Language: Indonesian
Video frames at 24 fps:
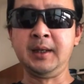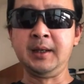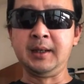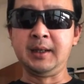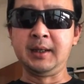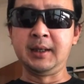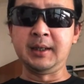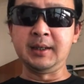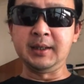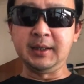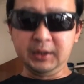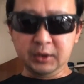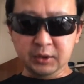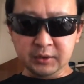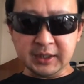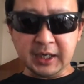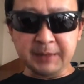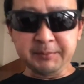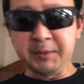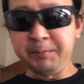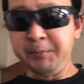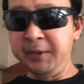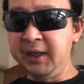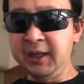Eh, itu
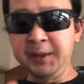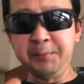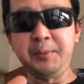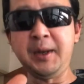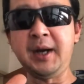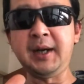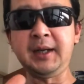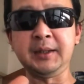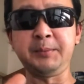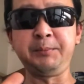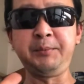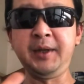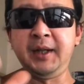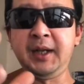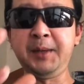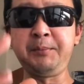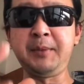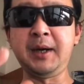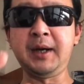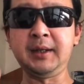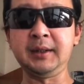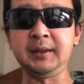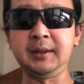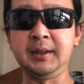sama mirip banget mirip
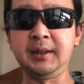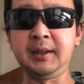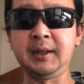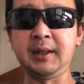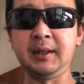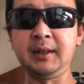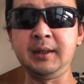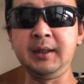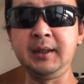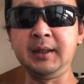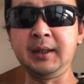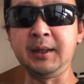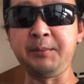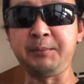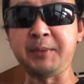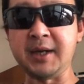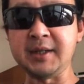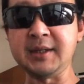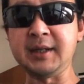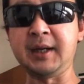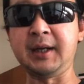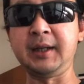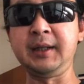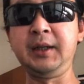banget dengan dengan
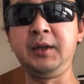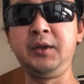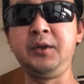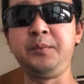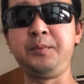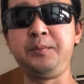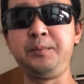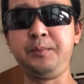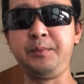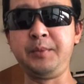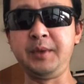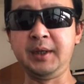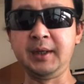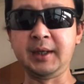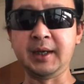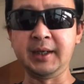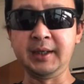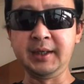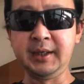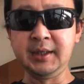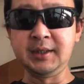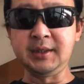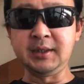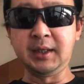pasangan hidup dengan
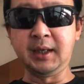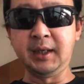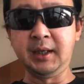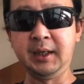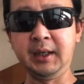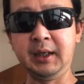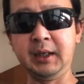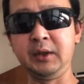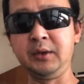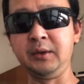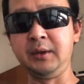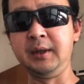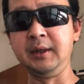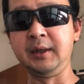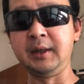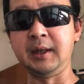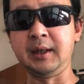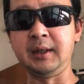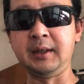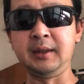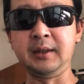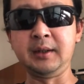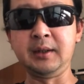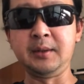istri gitu
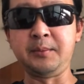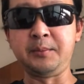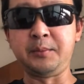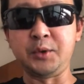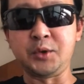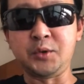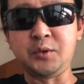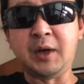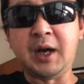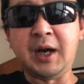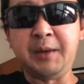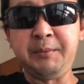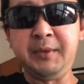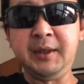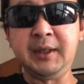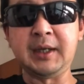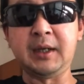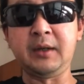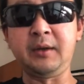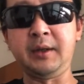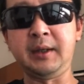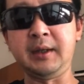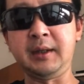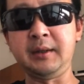dengan suami
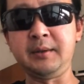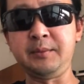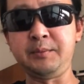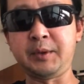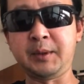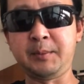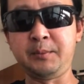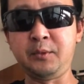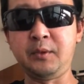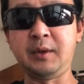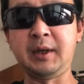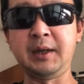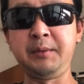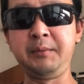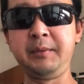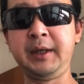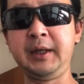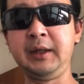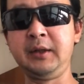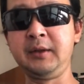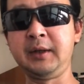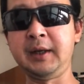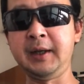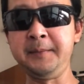kalau yang perempuan
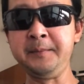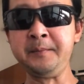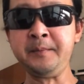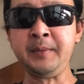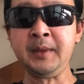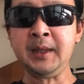gitu kan